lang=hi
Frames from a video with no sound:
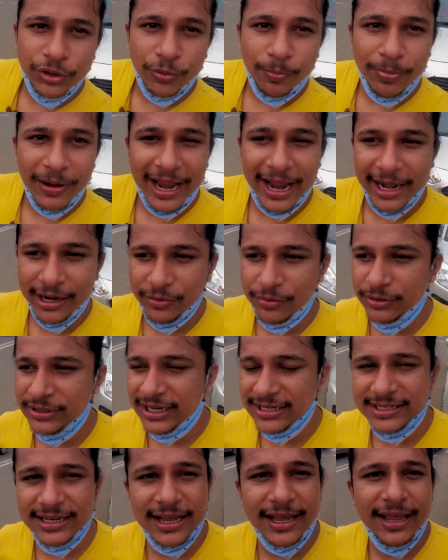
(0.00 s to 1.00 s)
तो प्लान
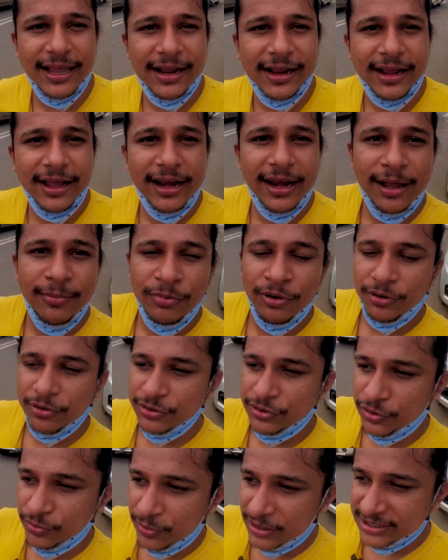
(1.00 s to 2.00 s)
कुछ ऐसा है कल हम
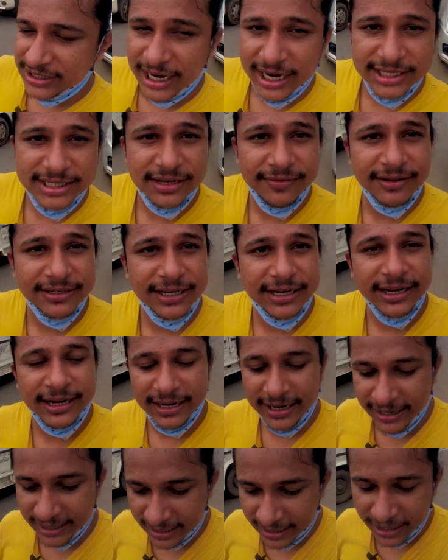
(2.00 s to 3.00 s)
लोग सुबह साढ़े छः बजे
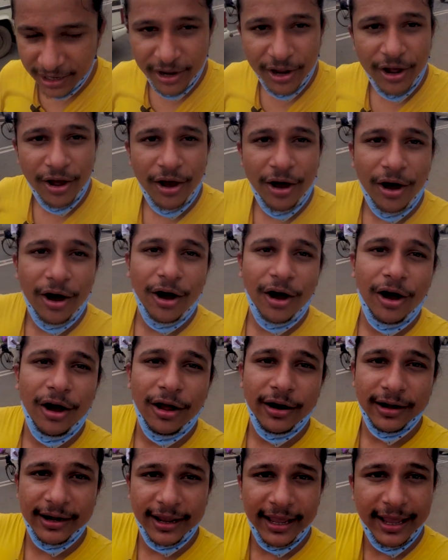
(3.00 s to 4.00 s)
निकलेंगे
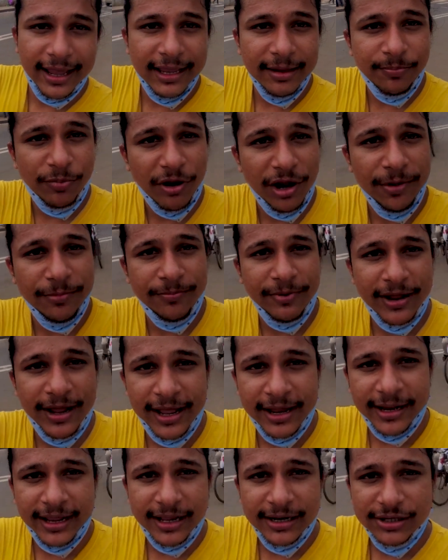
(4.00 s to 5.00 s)
और यही पॉइंट पे
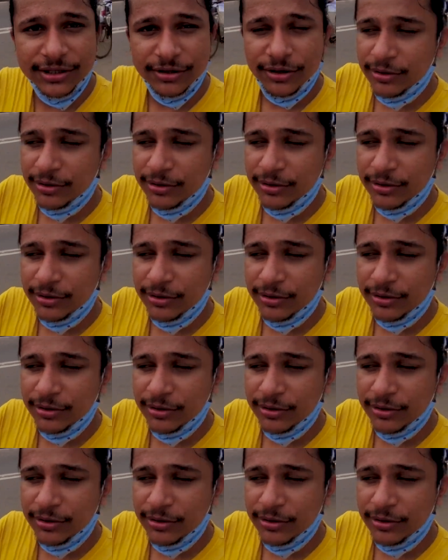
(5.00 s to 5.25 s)
आएंगे